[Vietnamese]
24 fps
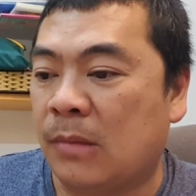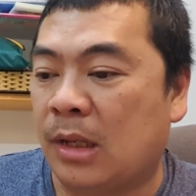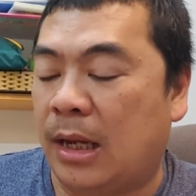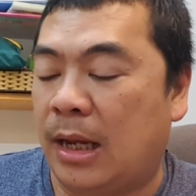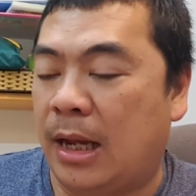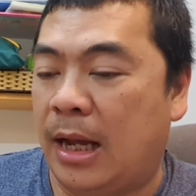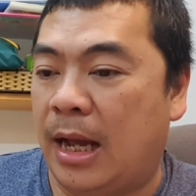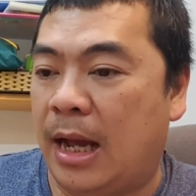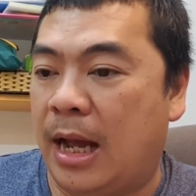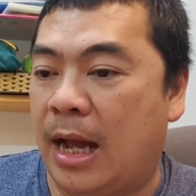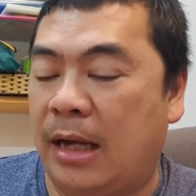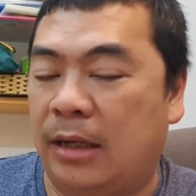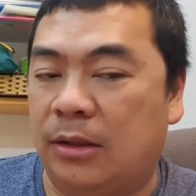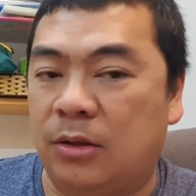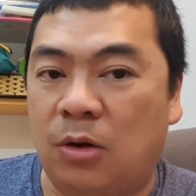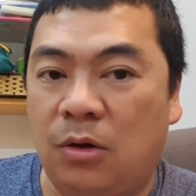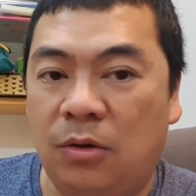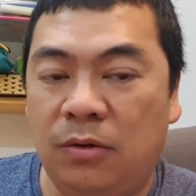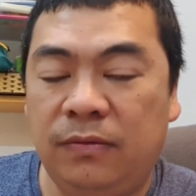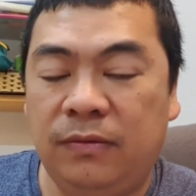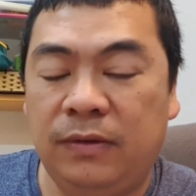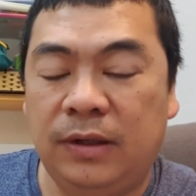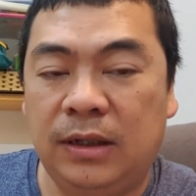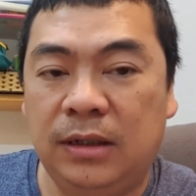à, đối
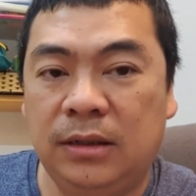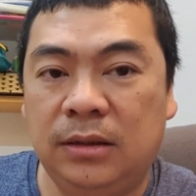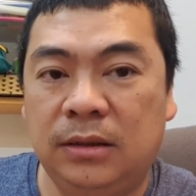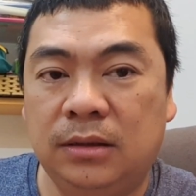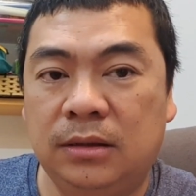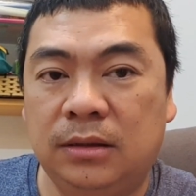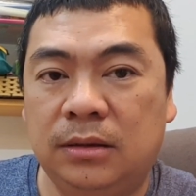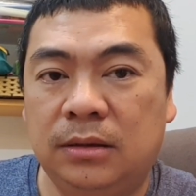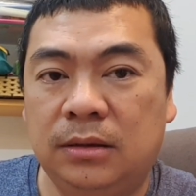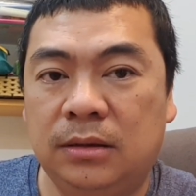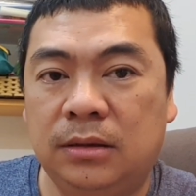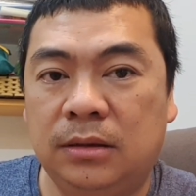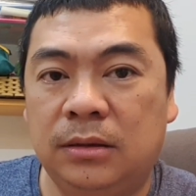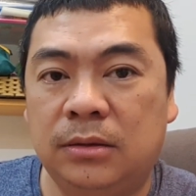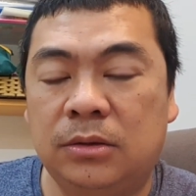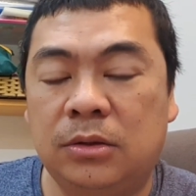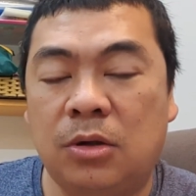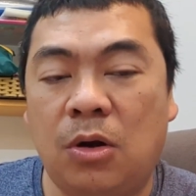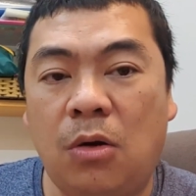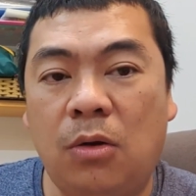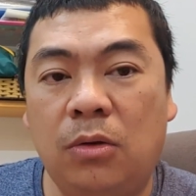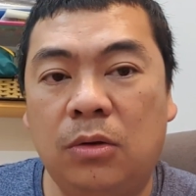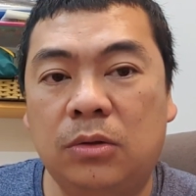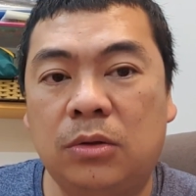với
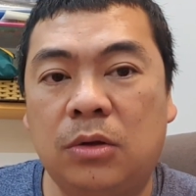đối,